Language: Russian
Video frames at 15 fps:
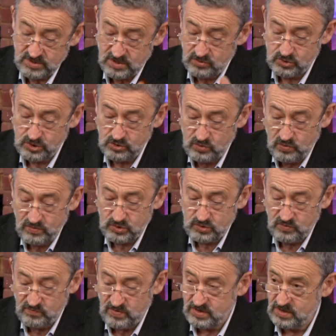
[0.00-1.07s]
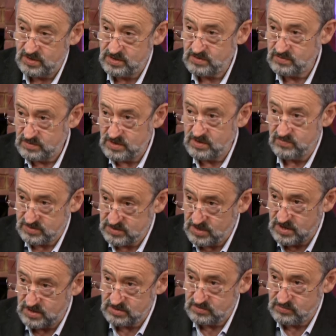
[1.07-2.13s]
есть следующая новость, что в Англии, как вы
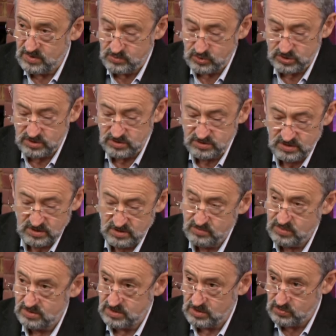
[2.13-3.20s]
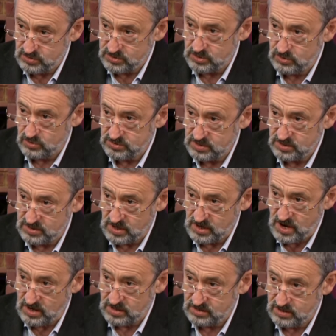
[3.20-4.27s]
знаете, на прошлой неделе был такой серьезный
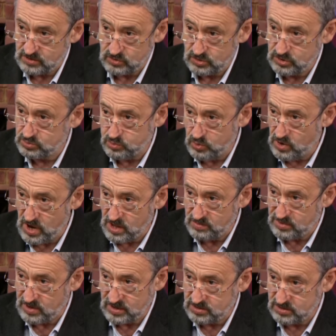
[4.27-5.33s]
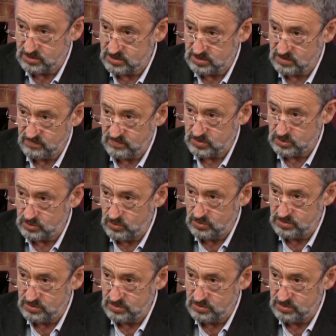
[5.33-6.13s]
теракт, который испугал практически весь